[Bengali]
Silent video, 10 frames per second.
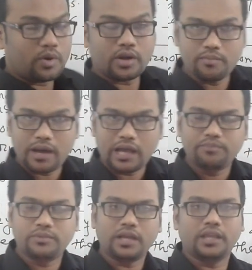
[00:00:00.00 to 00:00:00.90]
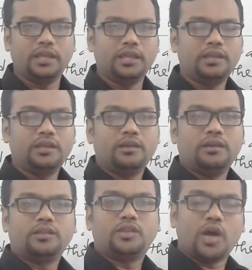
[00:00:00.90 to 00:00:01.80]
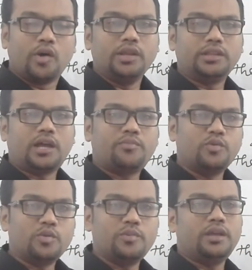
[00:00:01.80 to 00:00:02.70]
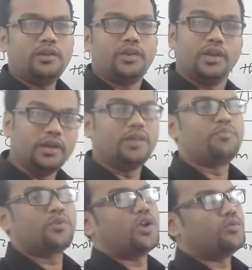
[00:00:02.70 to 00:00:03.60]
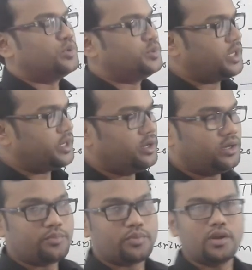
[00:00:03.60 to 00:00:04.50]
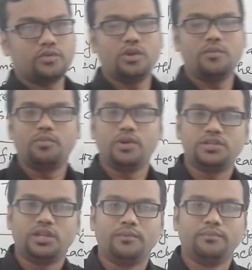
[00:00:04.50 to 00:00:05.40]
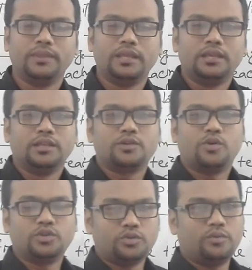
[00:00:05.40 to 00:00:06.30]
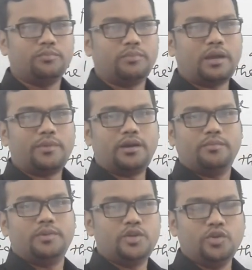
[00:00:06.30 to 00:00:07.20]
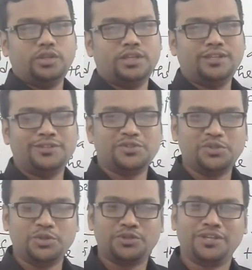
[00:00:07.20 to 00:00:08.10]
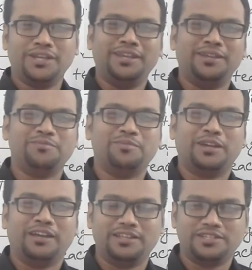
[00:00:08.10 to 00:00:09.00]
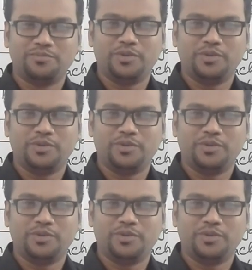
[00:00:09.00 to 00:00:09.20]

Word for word: পরেই ভার্ব থাকে তাহলে তার পূর্বে রিলেটিভ প্রণয়ন বসবে তাহলে রিলেটিভ প্রণয়নগুলো আমি বলেছিলাম গত আমার ভিডিওতে যদিও সেই যে